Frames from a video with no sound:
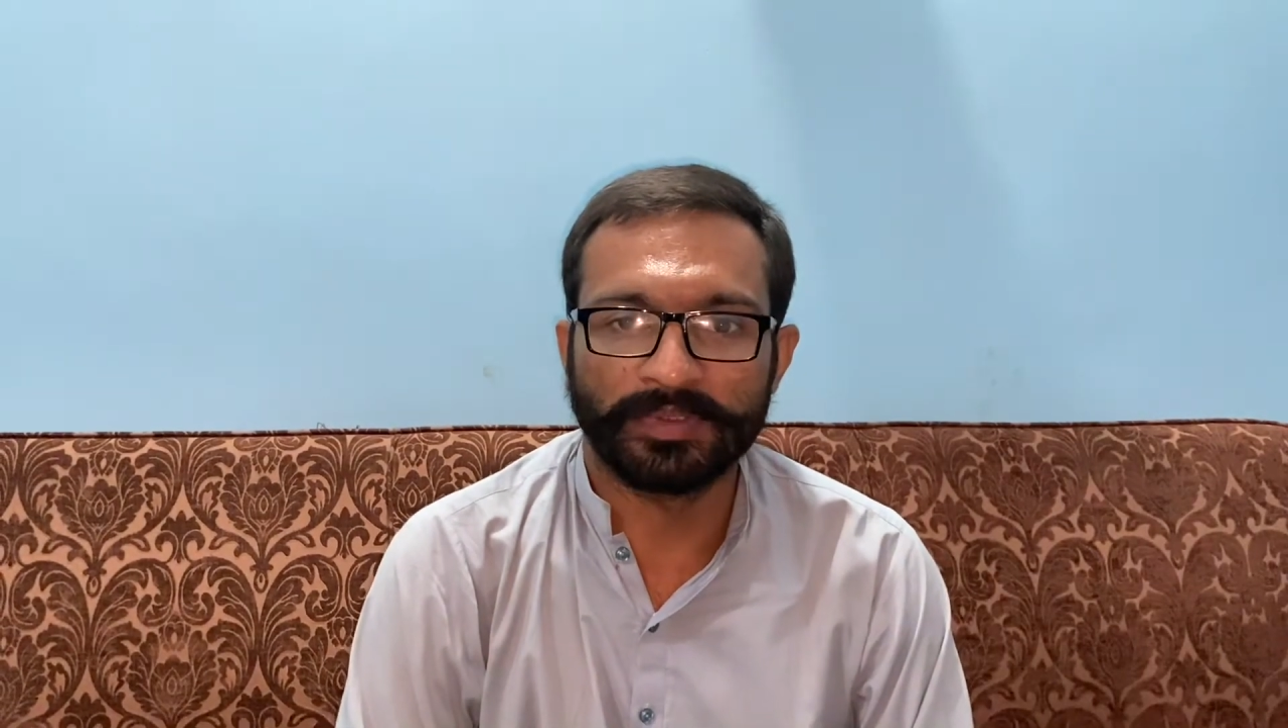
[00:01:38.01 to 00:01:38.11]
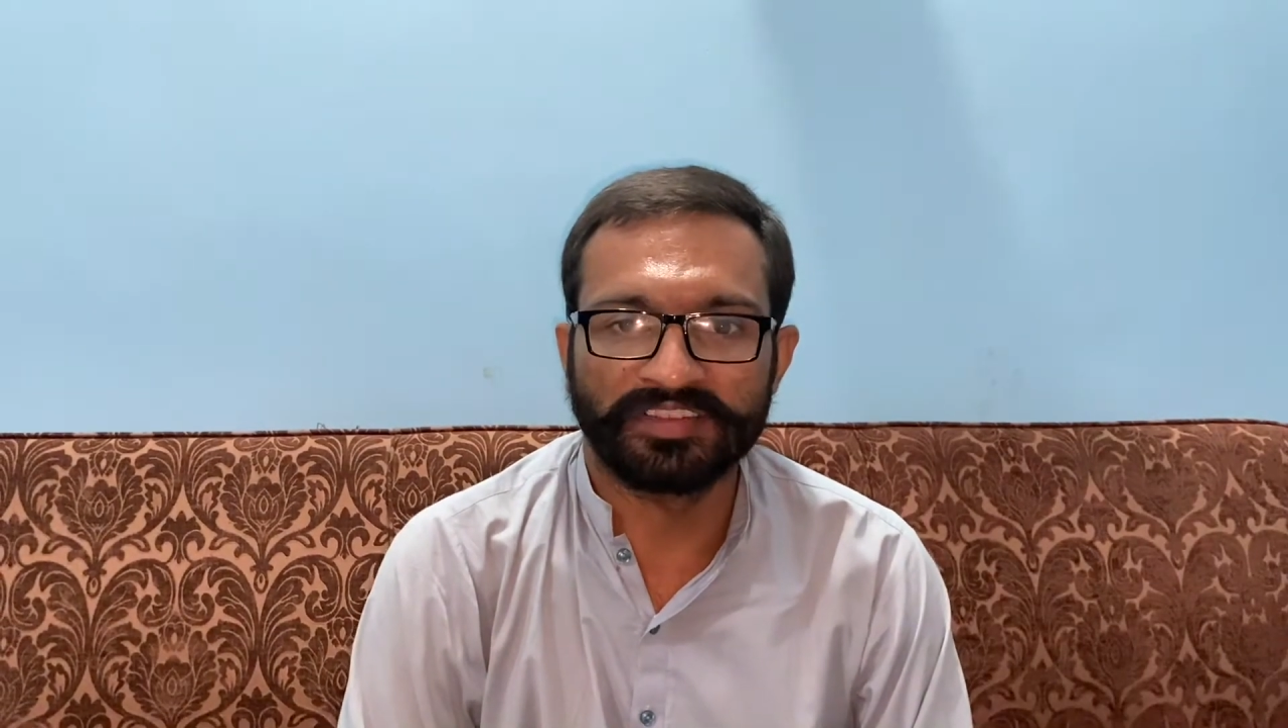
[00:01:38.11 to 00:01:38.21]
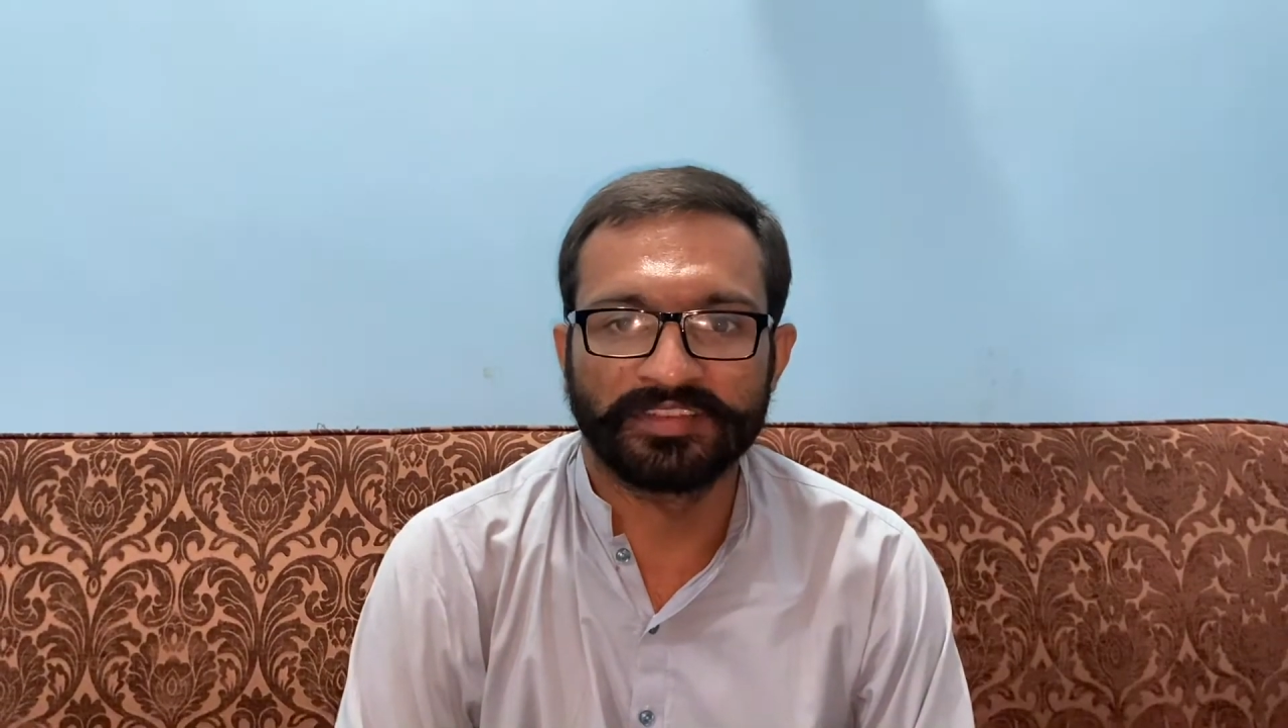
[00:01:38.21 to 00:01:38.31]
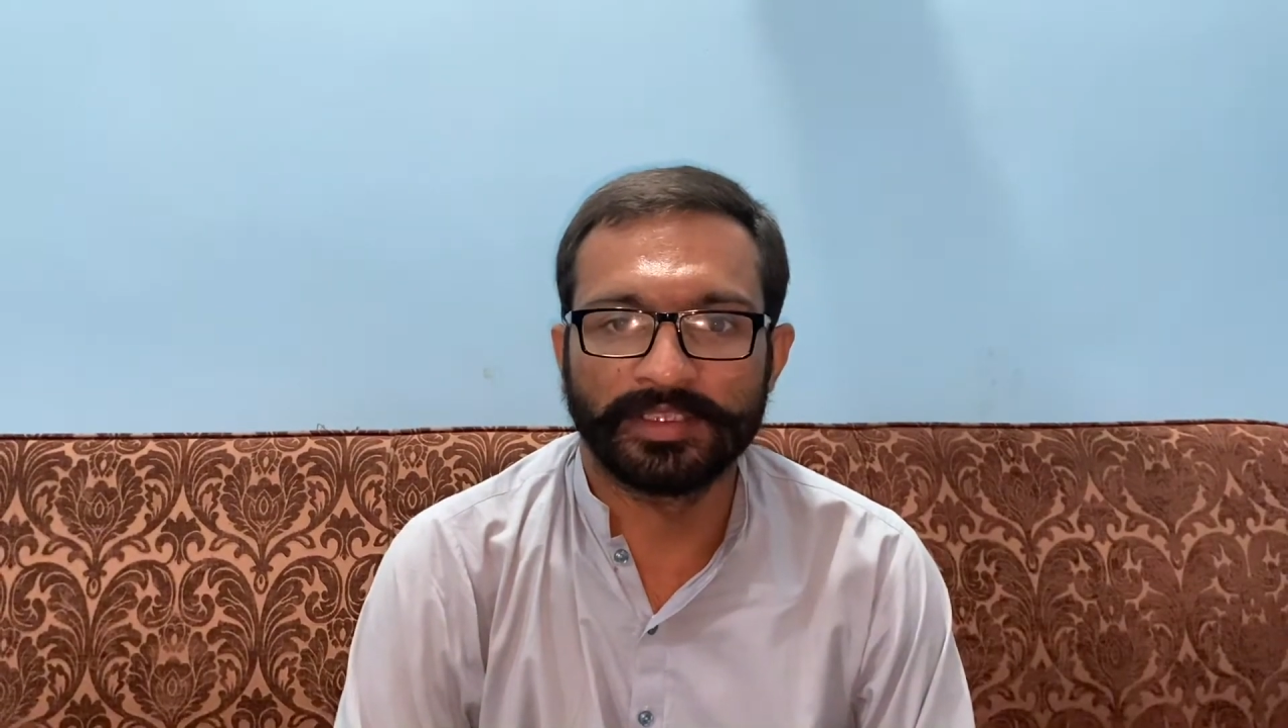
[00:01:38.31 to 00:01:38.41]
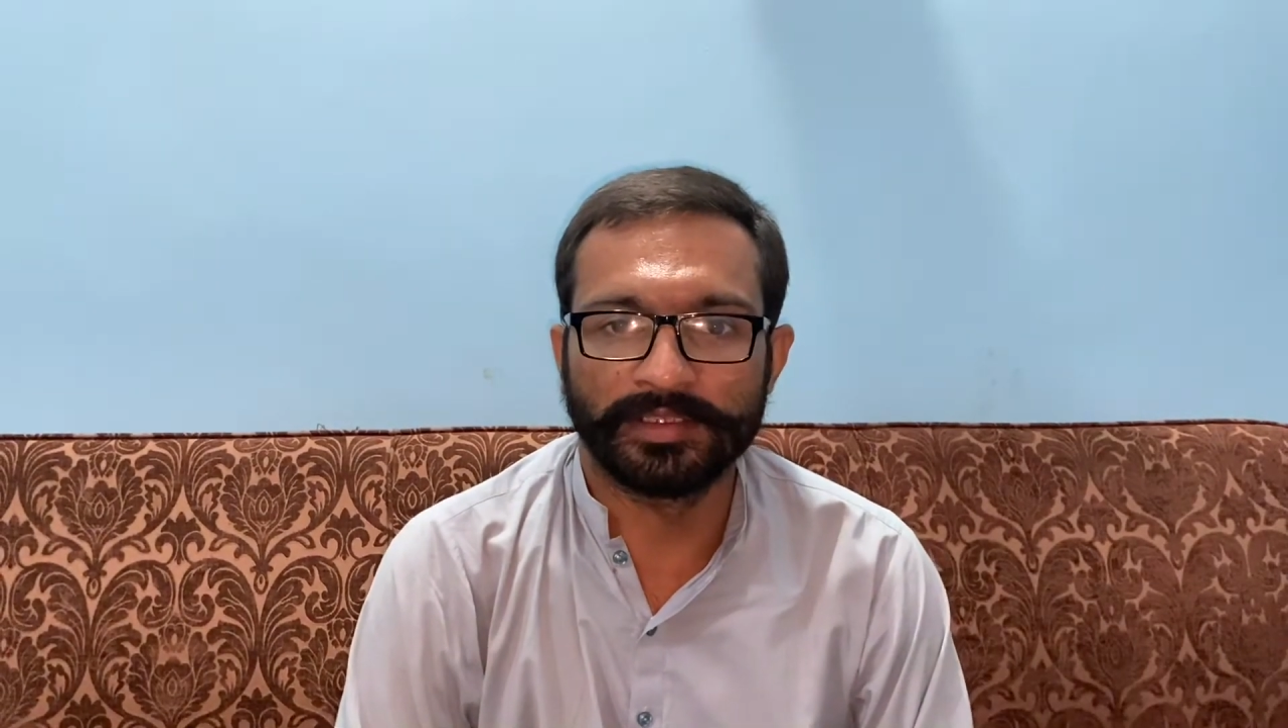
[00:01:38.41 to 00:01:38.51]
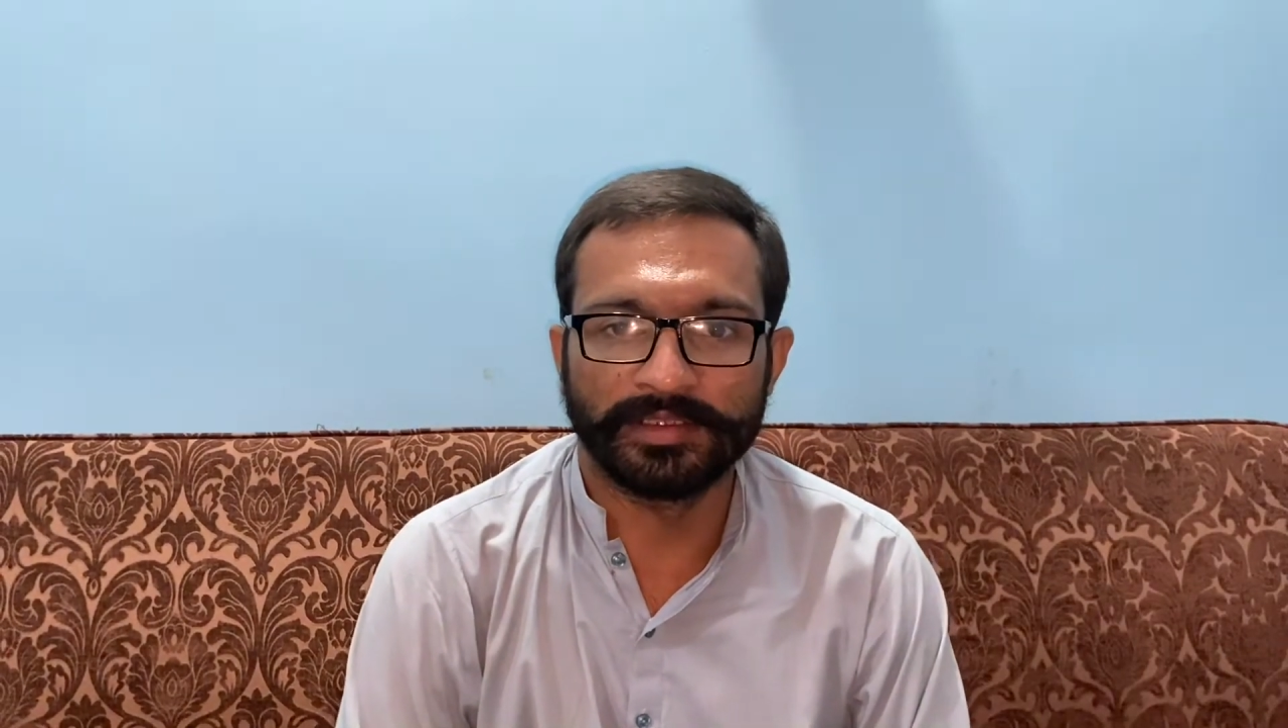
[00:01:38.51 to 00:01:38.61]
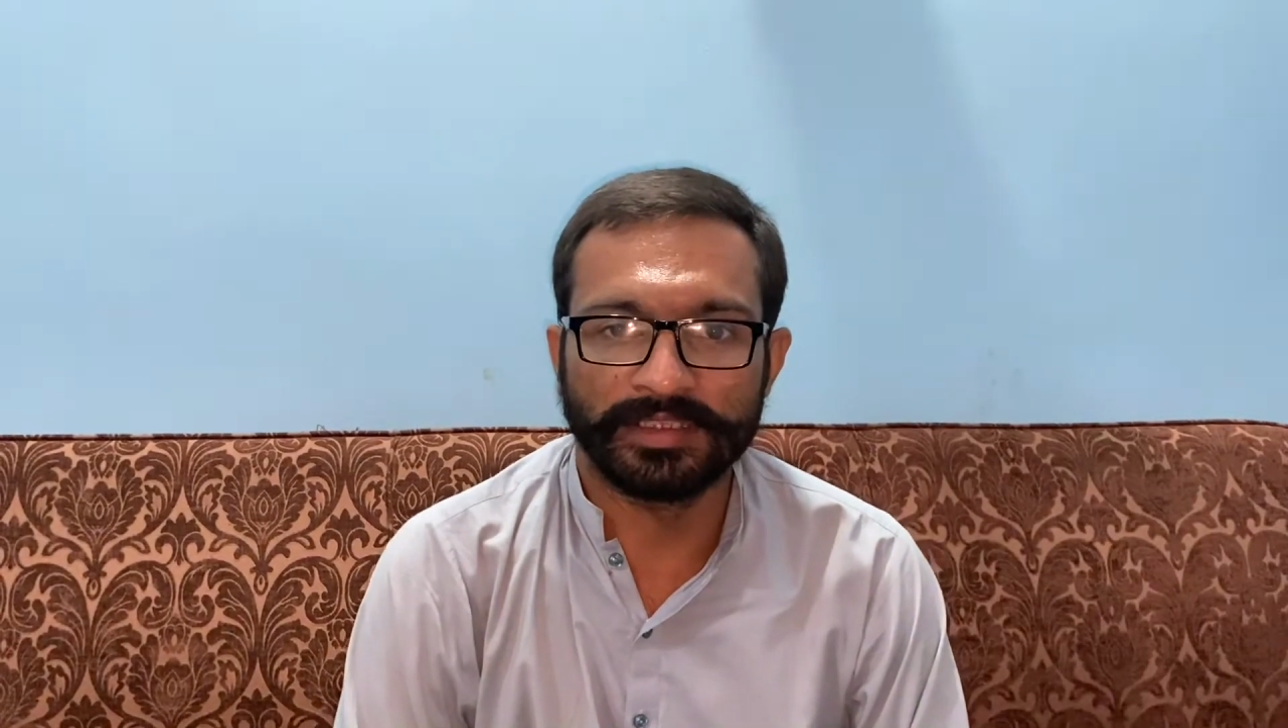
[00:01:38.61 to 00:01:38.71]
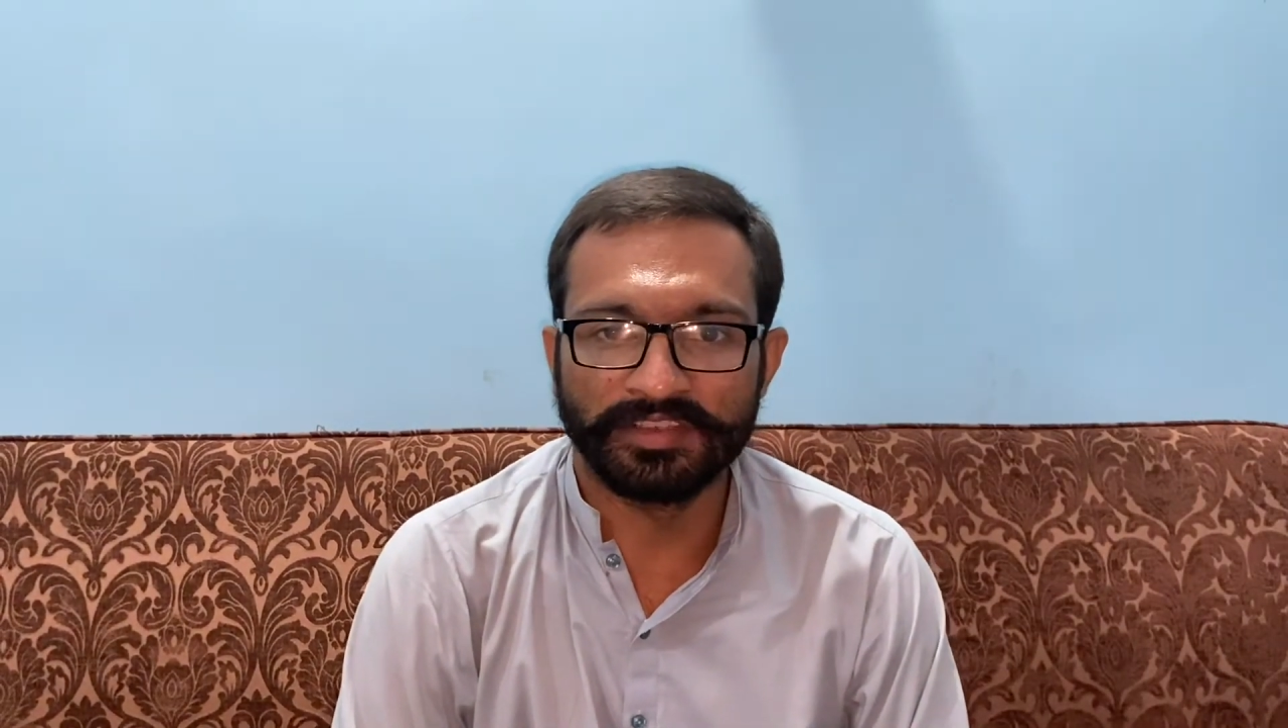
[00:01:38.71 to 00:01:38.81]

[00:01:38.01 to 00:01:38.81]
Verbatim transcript: पर्सनल